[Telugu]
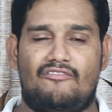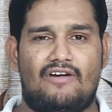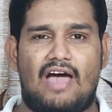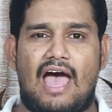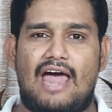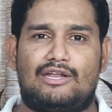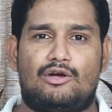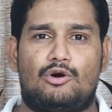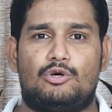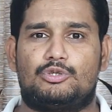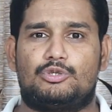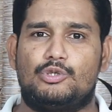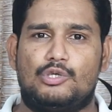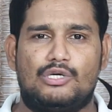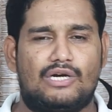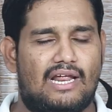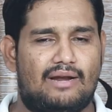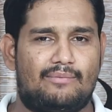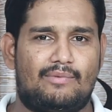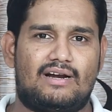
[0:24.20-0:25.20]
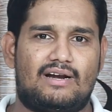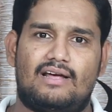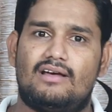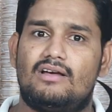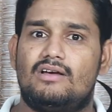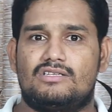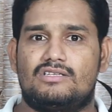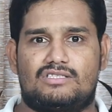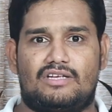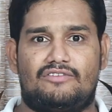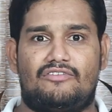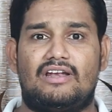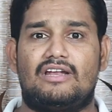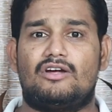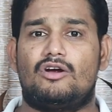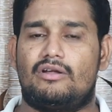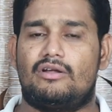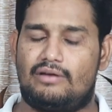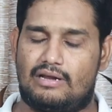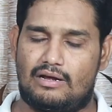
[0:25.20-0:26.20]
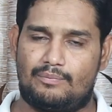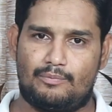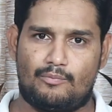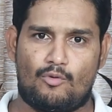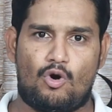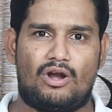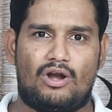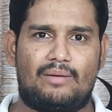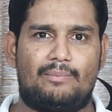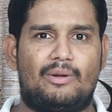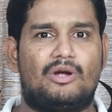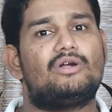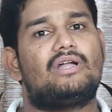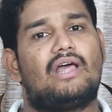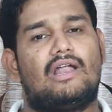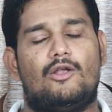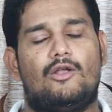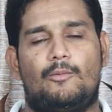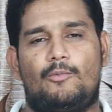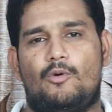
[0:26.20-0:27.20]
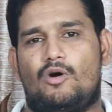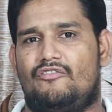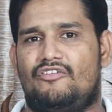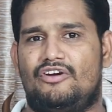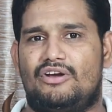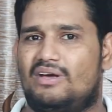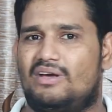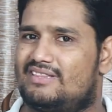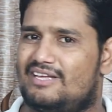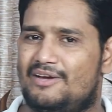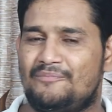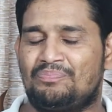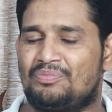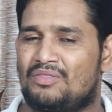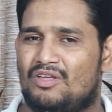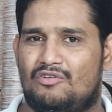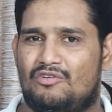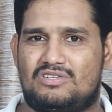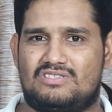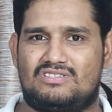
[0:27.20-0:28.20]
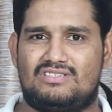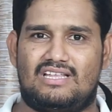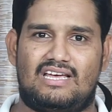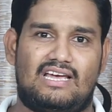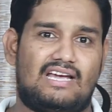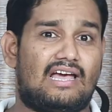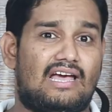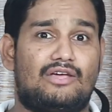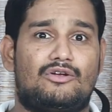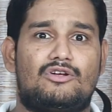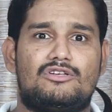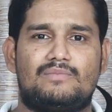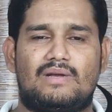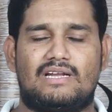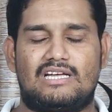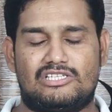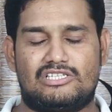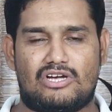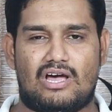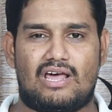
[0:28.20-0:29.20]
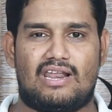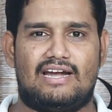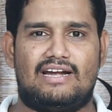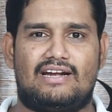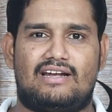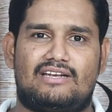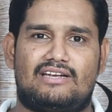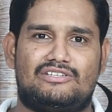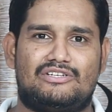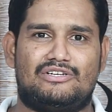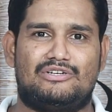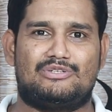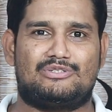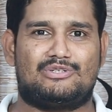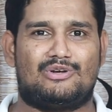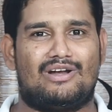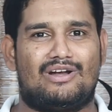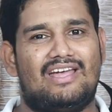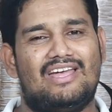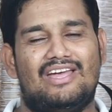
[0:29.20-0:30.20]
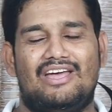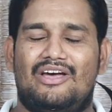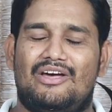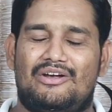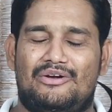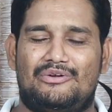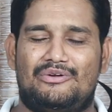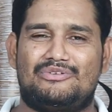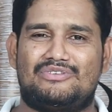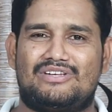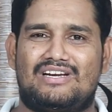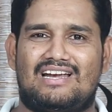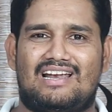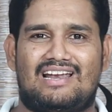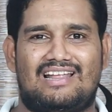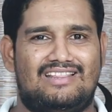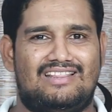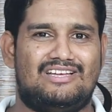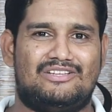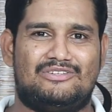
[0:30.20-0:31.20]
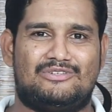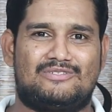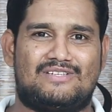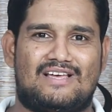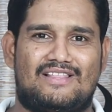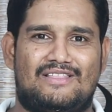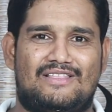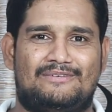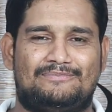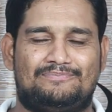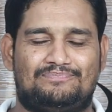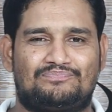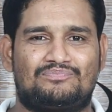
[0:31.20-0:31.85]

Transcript: వ్యారీ అవుతూ ఉంటాయి అనమాట సో ఇవన్నీ కూడా రేపు మార్నింగ్ మీకు టెన్ లోపు ఒక వీడియో అయితే వస్తుంది ఇక ఈరోజు మనకి చాలా ఇంట్రెస్టింగ్ న్యూస్లో ఉన్నాయి న్యూస్ ఏంటనేది చూసేద్దాం